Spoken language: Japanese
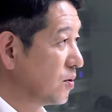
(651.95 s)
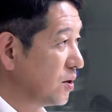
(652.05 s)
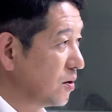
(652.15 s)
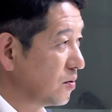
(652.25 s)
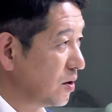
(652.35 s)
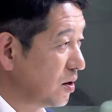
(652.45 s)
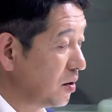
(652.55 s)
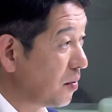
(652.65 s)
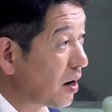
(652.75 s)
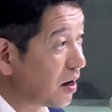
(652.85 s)
きた時に、は
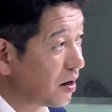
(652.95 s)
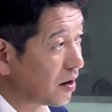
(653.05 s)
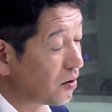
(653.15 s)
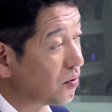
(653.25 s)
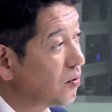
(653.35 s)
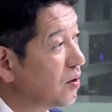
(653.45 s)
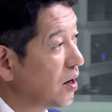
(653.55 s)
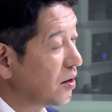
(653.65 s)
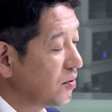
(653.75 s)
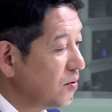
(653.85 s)
い、メガネ業
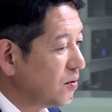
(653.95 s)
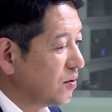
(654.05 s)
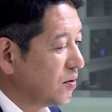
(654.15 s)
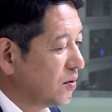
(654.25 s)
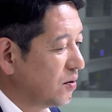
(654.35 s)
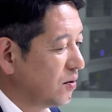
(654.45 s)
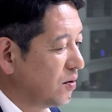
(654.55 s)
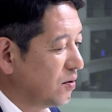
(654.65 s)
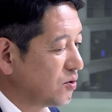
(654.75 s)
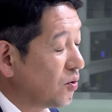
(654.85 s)
界の
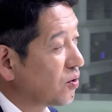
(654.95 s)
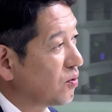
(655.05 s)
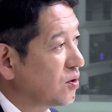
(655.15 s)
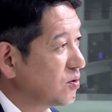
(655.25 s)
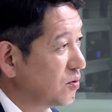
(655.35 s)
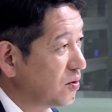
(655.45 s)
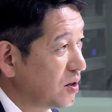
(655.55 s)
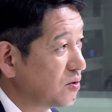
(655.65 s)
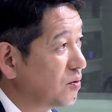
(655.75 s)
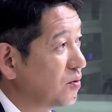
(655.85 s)
状況ってそういった
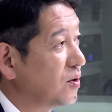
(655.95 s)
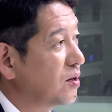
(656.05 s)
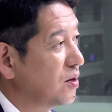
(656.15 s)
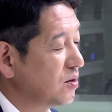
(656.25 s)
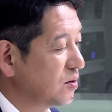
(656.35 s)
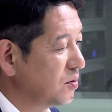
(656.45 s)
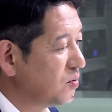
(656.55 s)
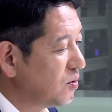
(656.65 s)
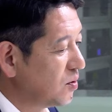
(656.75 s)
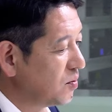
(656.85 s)
状況だったんです、は
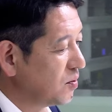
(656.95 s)
い、も